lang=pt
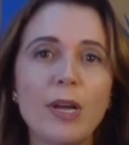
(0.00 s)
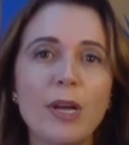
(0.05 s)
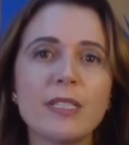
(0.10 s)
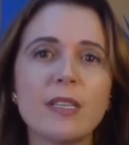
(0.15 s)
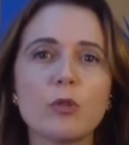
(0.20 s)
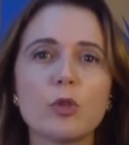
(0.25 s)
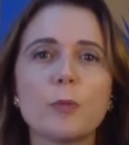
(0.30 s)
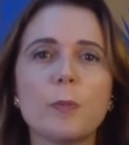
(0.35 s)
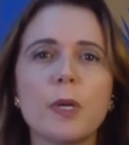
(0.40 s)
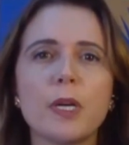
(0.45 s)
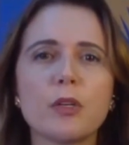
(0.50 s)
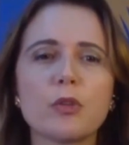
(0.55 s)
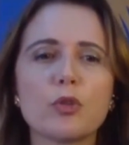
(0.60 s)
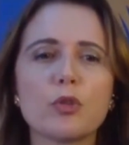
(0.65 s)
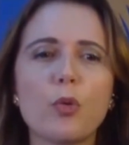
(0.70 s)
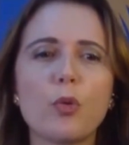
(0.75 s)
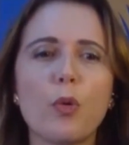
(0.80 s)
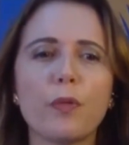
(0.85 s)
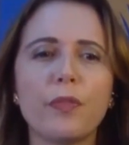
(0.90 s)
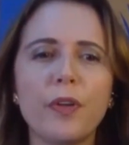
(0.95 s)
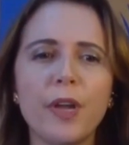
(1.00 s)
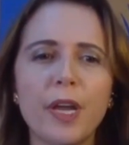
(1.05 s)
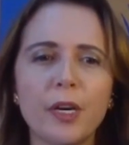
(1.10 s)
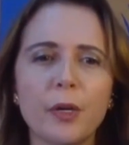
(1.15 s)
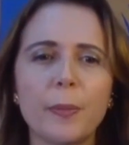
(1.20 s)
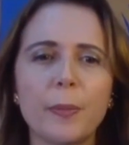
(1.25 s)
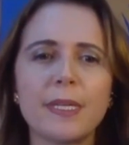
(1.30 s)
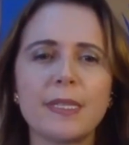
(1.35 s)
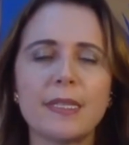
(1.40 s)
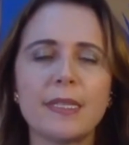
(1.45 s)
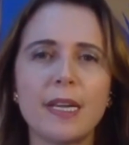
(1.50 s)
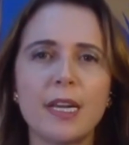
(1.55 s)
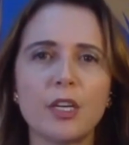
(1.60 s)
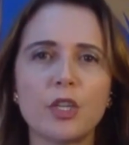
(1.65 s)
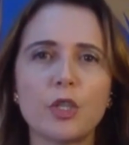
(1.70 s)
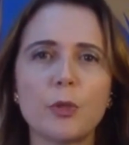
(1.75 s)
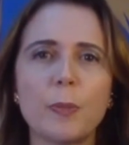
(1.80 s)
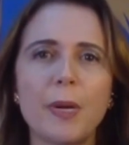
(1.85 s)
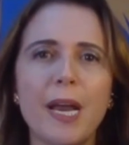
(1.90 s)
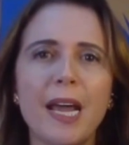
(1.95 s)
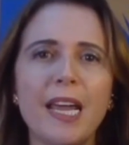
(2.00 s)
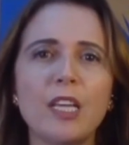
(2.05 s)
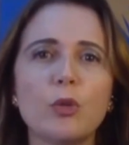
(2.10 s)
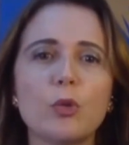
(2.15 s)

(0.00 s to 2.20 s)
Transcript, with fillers: E quais são os planos do governo, presidente,